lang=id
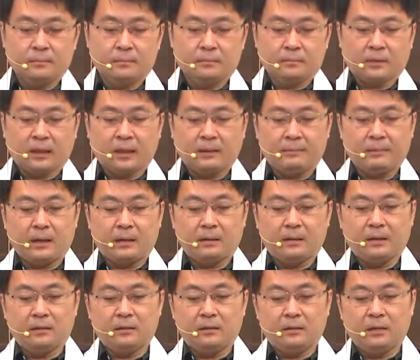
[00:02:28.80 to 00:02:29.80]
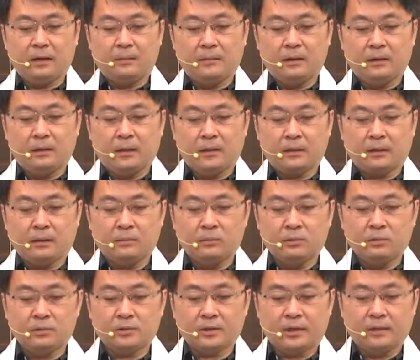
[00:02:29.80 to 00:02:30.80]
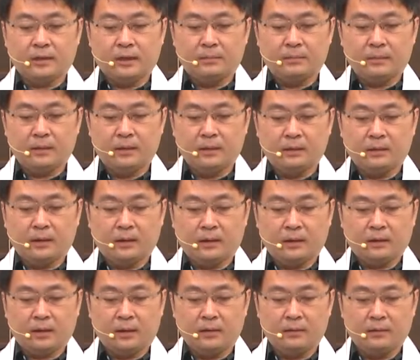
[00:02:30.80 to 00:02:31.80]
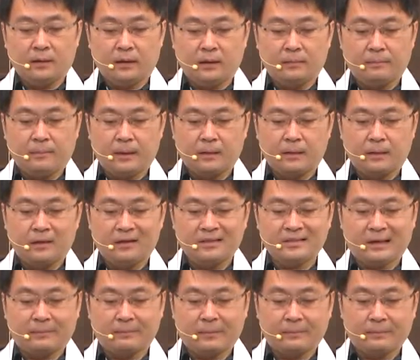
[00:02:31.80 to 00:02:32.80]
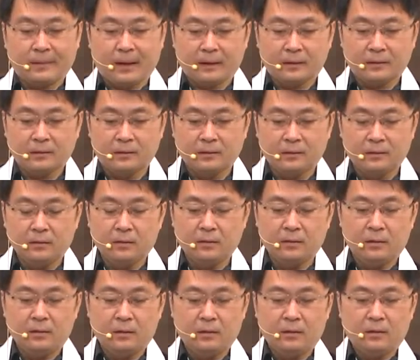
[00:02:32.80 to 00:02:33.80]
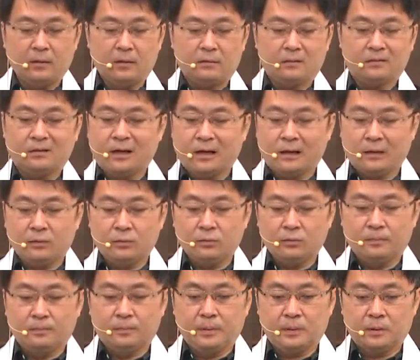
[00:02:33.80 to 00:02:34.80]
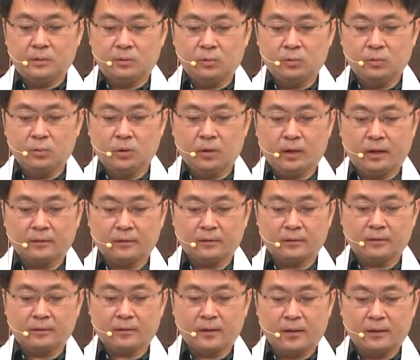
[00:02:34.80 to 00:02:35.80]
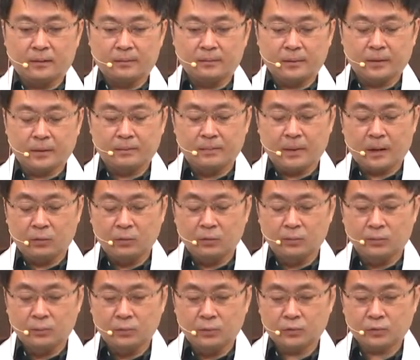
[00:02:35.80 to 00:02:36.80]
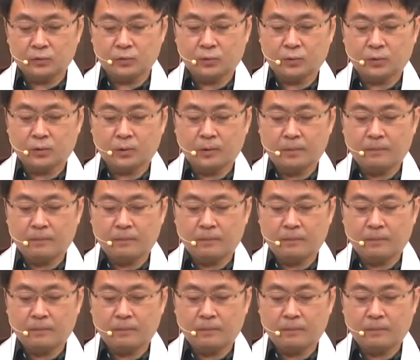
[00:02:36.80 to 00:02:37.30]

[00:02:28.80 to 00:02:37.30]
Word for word: Tetapi ada yang tidak mendengarkan Musa dan meninggalkan daripadanya sampai pagi. Lalu berulat dan berbau busuk.